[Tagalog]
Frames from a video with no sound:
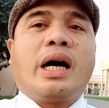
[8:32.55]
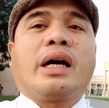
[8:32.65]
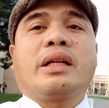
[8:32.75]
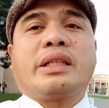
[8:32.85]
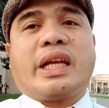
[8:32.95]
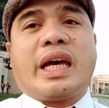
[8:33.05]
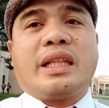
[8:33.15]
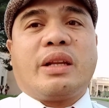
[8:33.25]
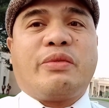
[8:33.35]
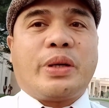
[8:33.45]
hanggang
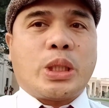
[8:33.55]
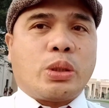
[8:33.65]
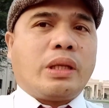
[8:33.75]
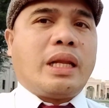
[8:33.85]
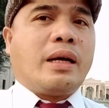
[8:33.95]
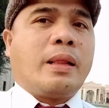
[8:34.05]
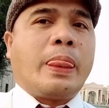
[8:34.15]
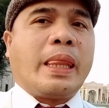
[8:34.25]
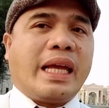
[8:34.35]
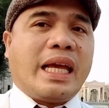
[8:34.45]
300 person lang.
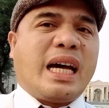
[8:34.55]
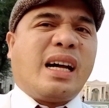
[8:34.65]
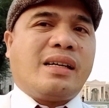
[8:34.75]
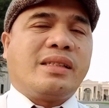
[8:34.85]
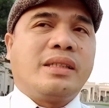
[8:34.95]
Kaya